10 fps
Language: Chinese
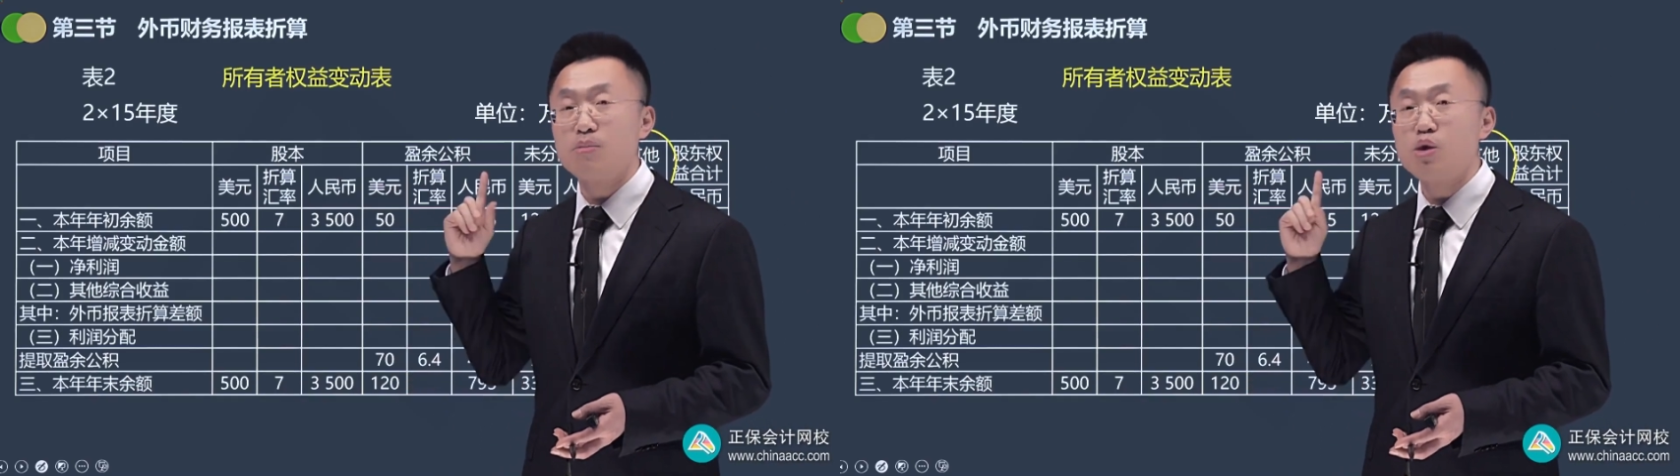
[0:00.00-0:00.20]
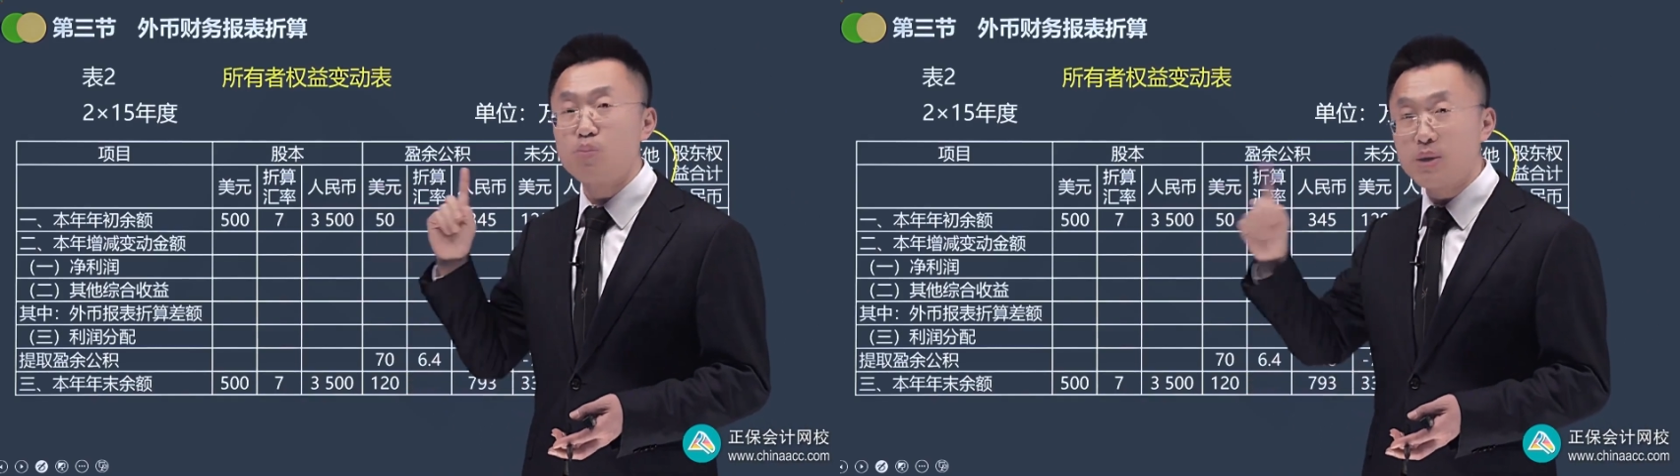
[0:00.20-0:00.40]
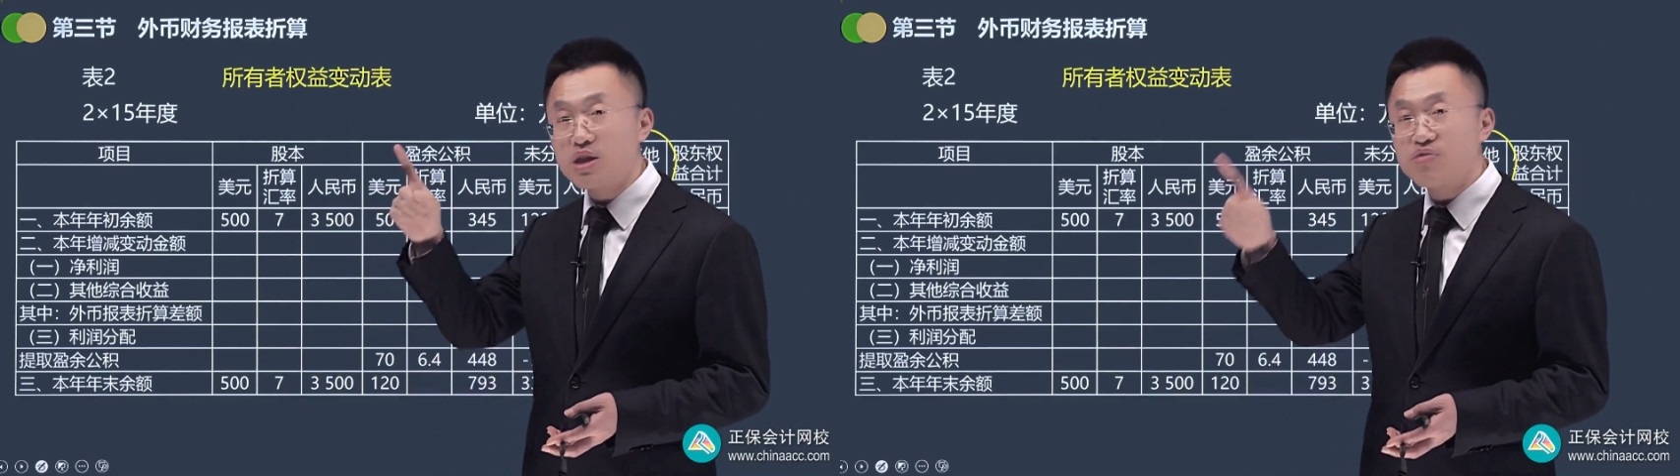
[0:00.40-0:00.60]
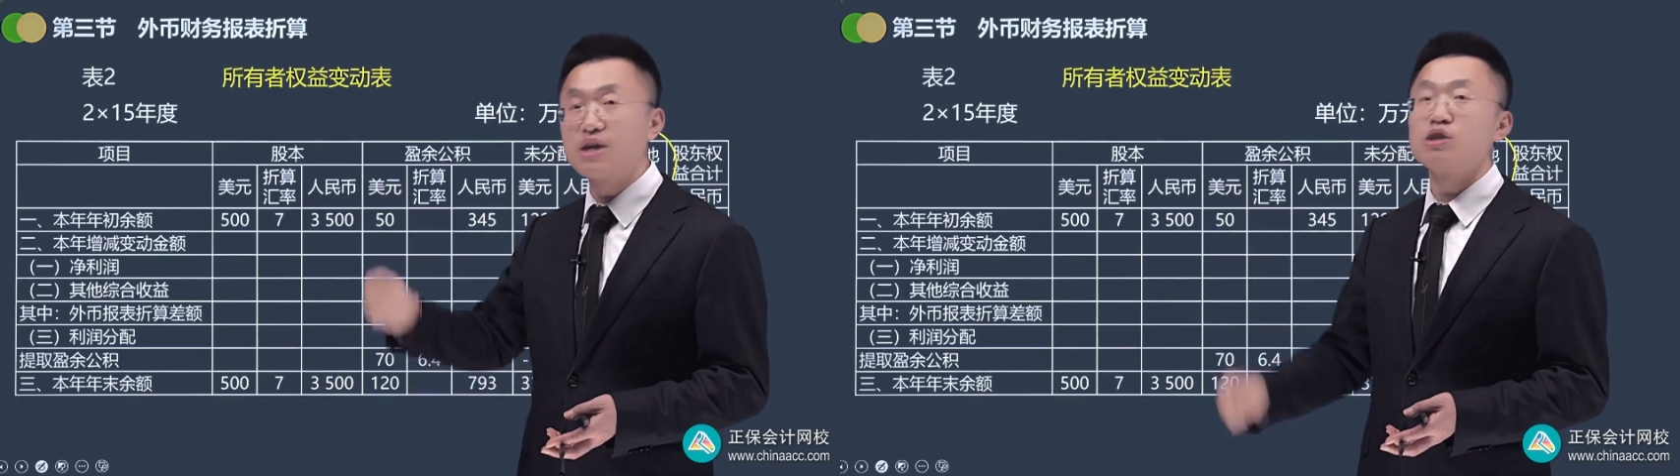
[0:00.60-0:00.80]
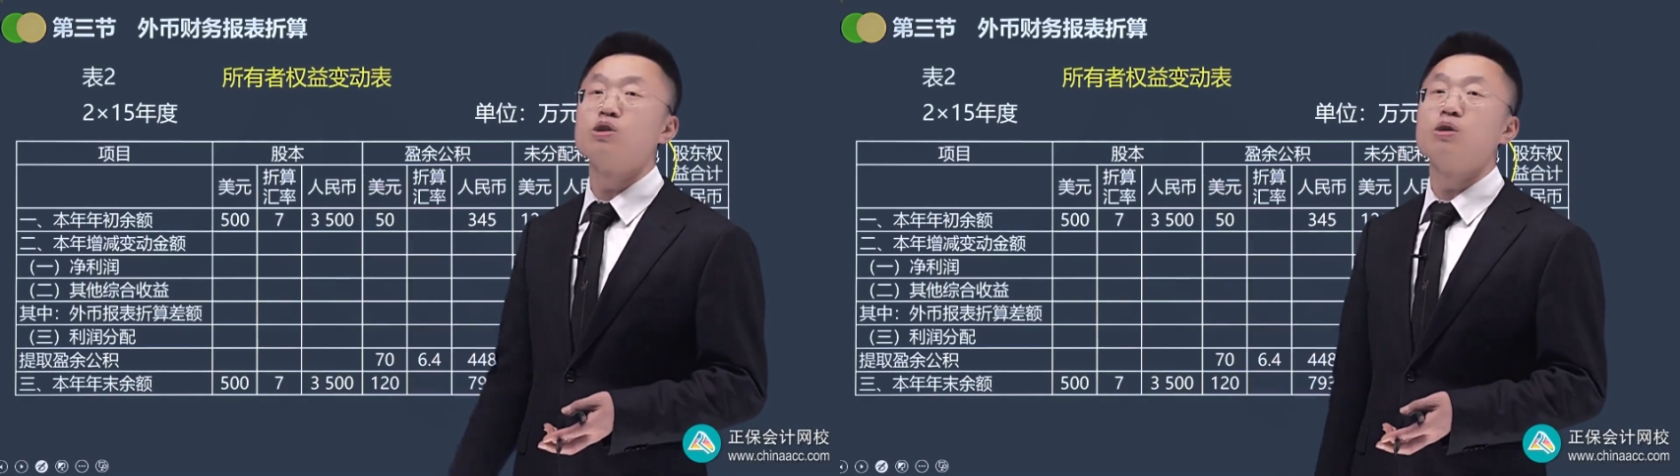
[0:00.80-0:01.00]
没有别的
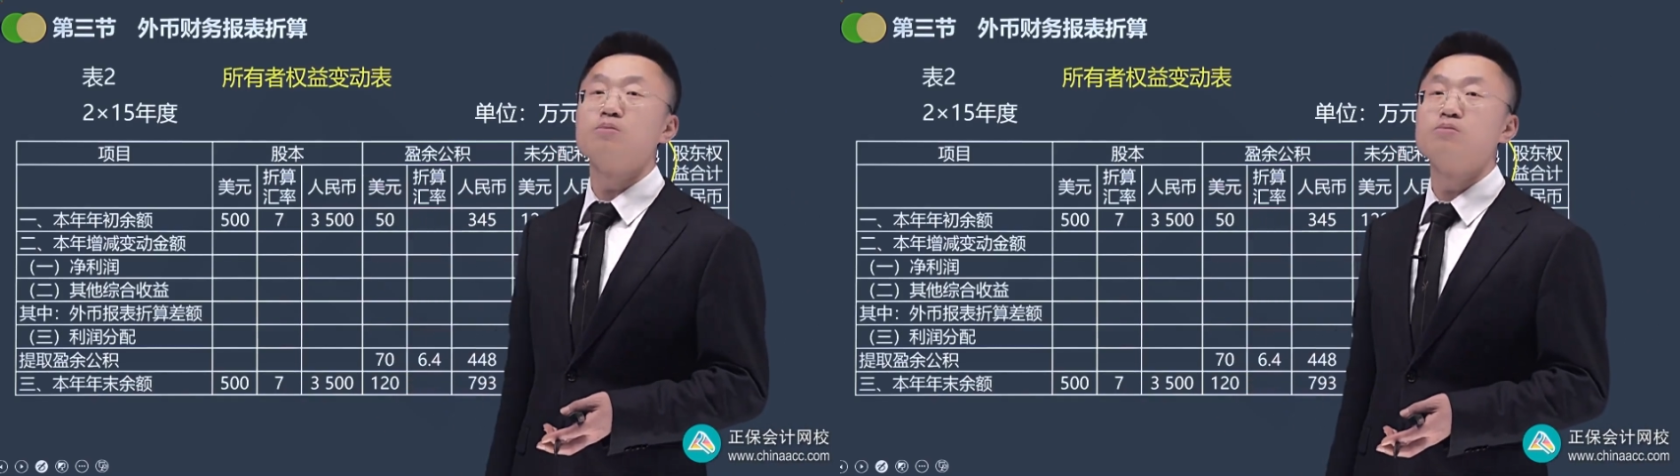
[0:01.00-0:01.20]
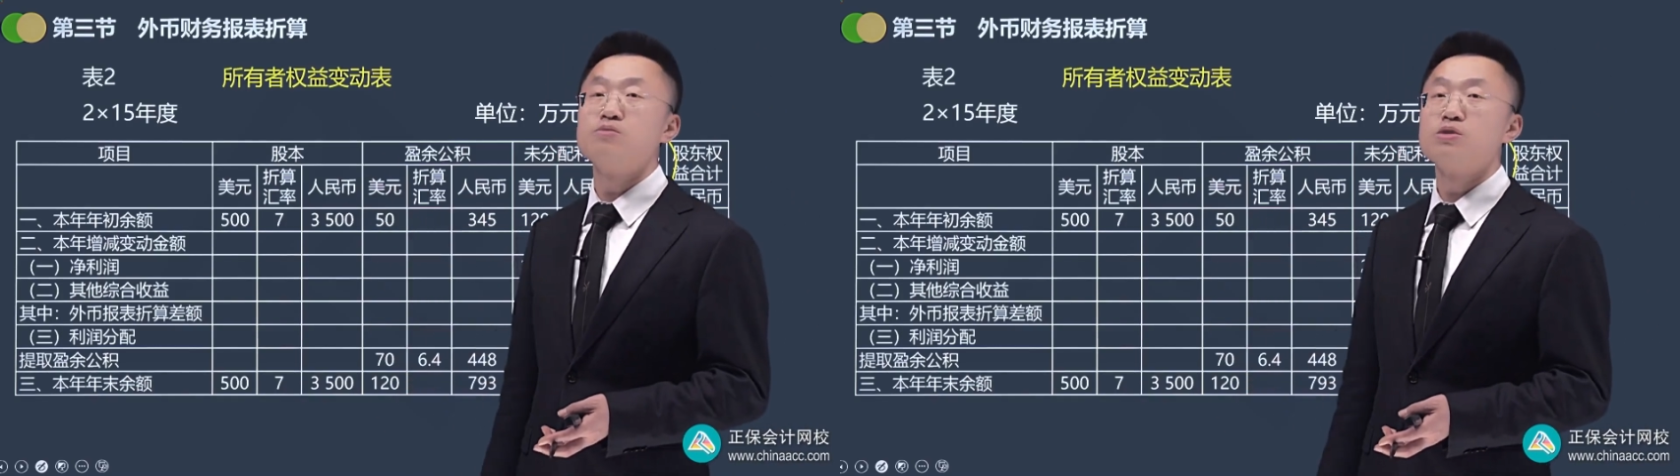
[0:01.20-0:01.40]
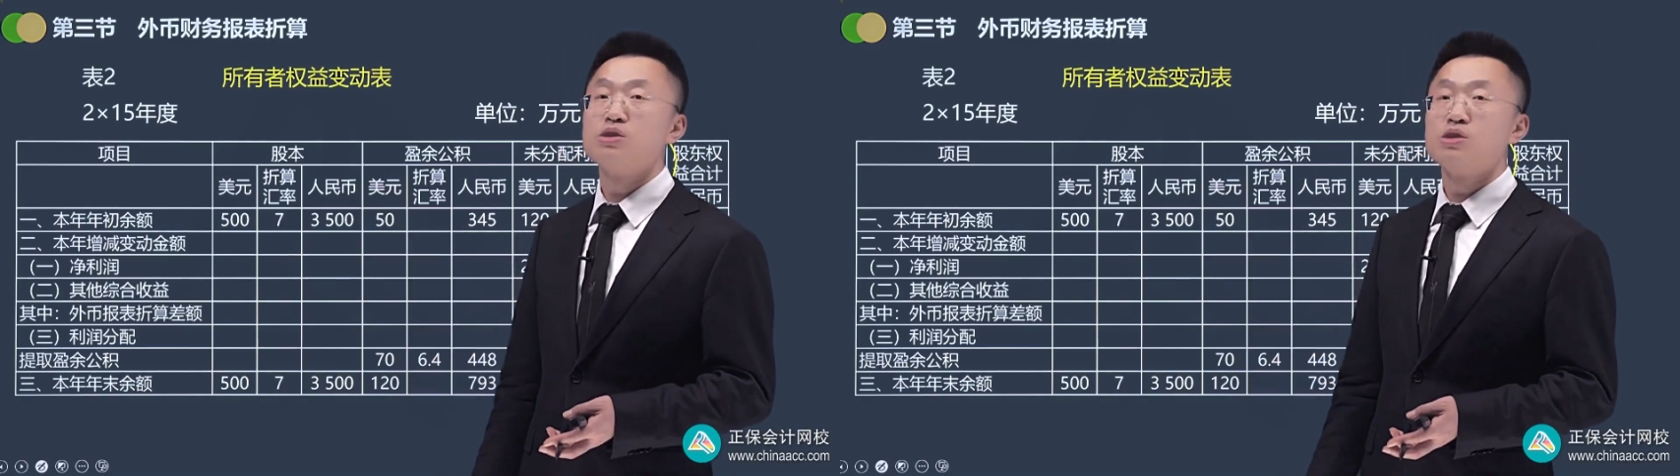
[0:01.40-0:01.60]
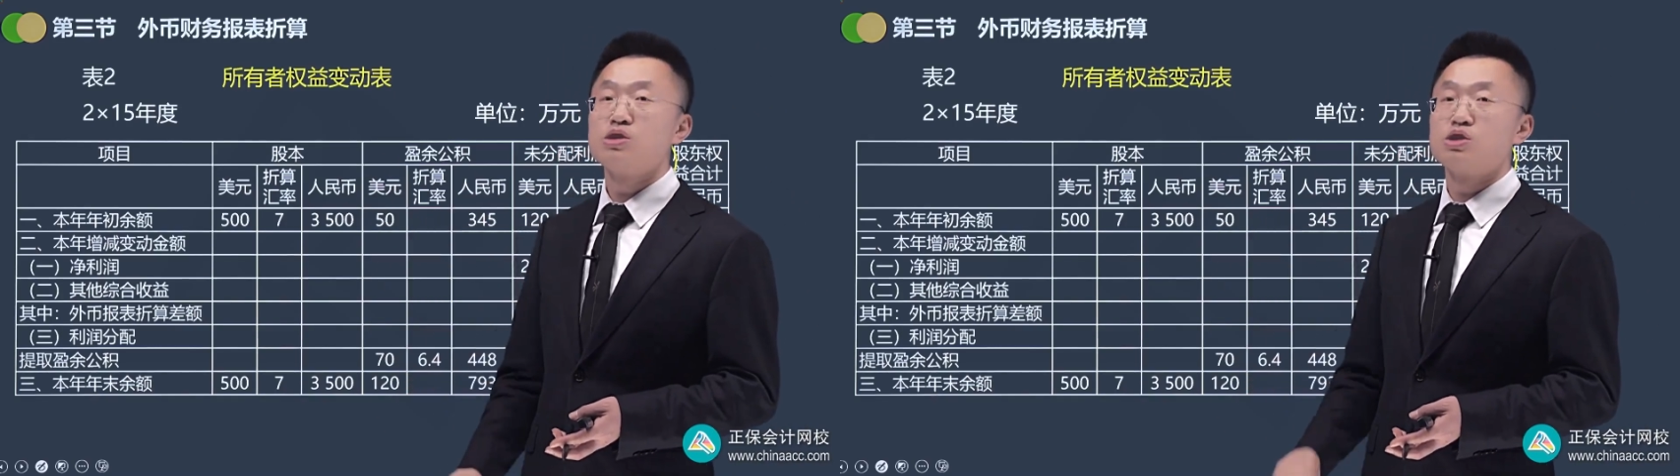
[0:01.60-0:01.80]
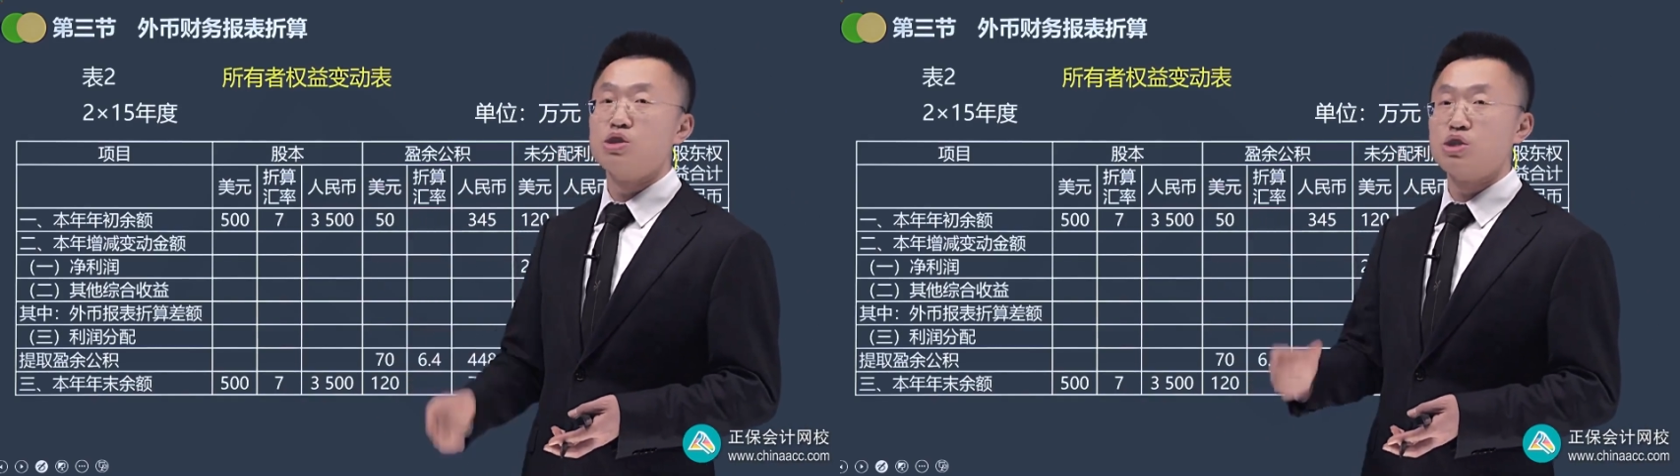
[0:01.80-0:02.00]
发生额，
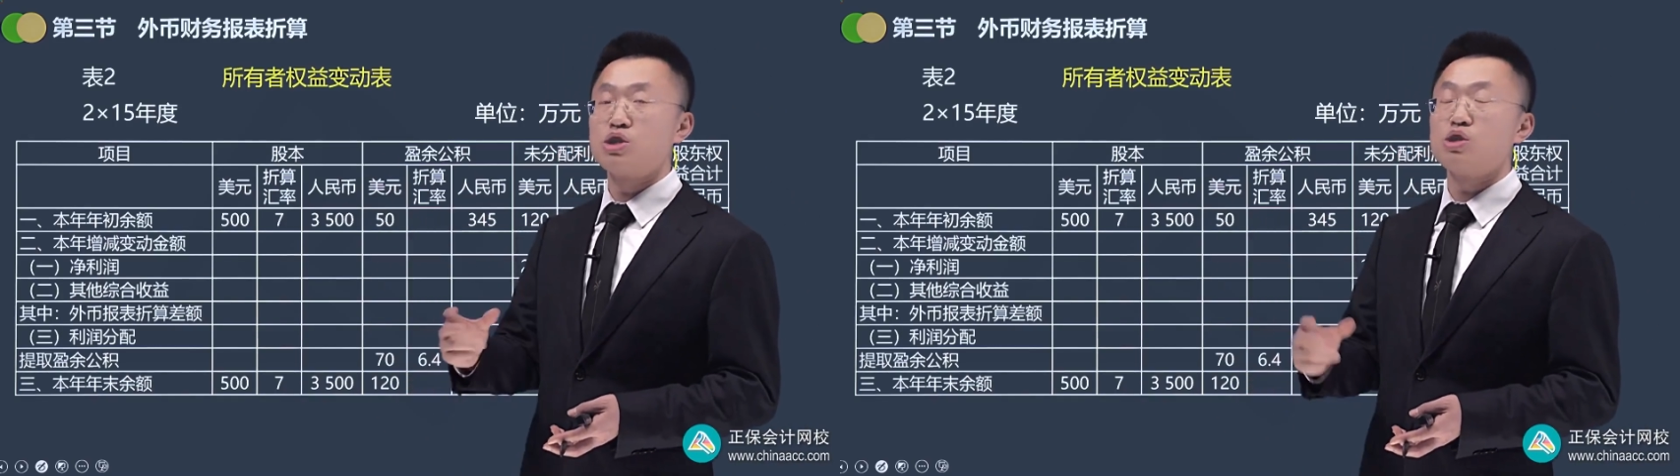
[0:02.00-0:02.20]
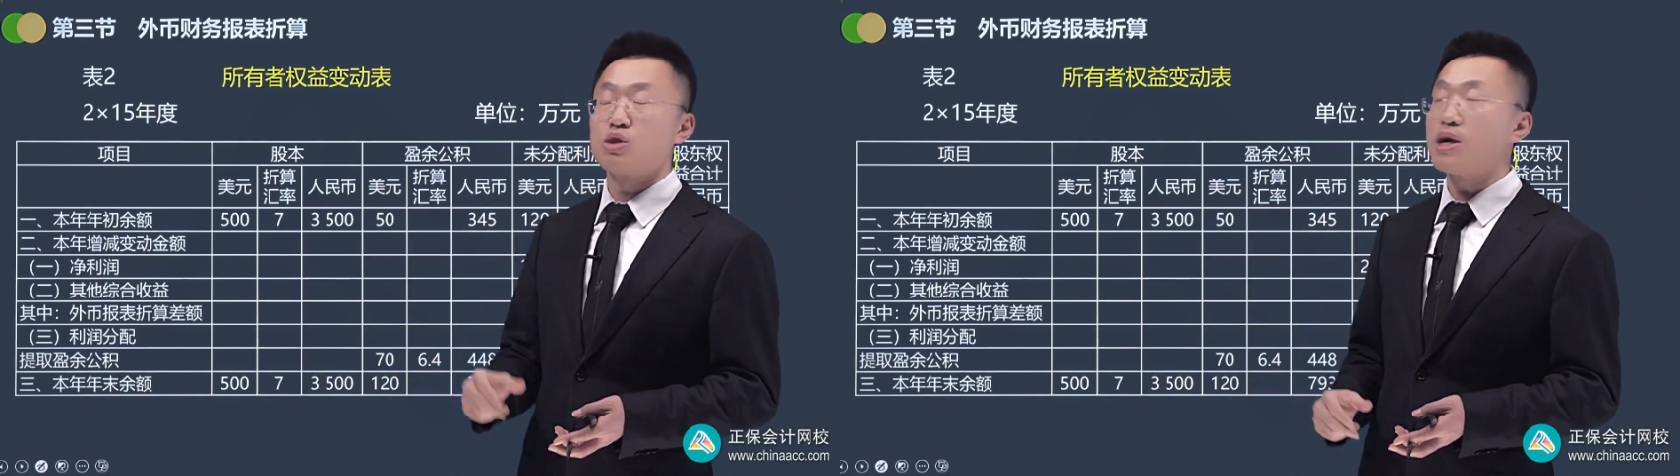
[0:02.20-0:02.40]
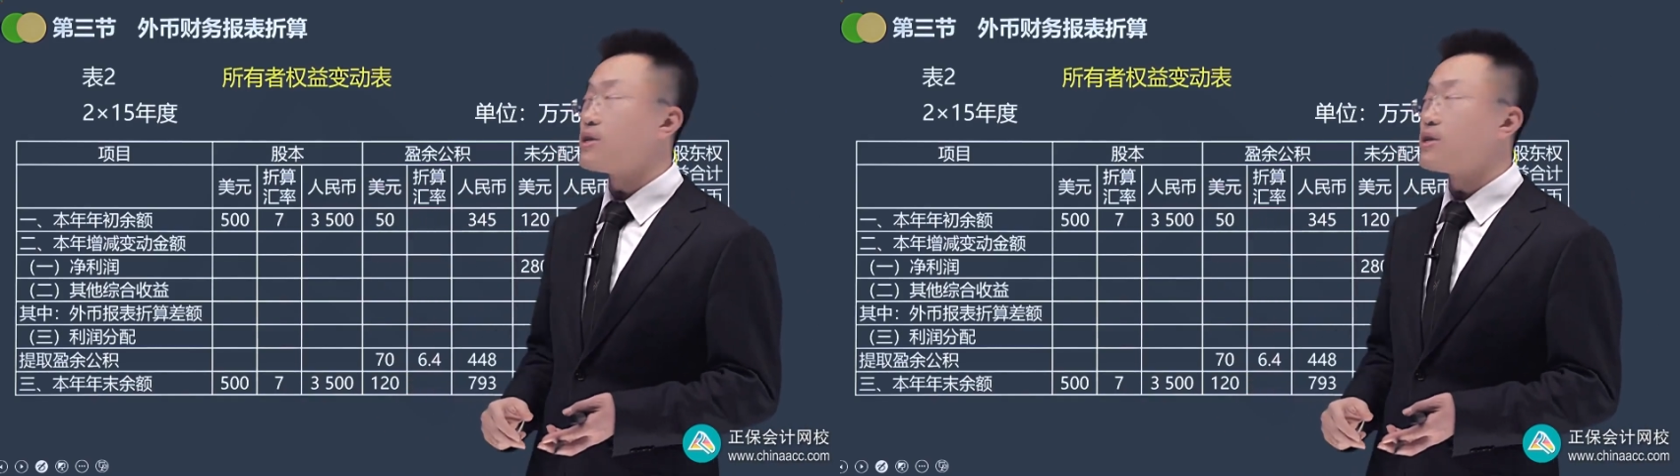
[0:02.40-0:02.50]
只是有这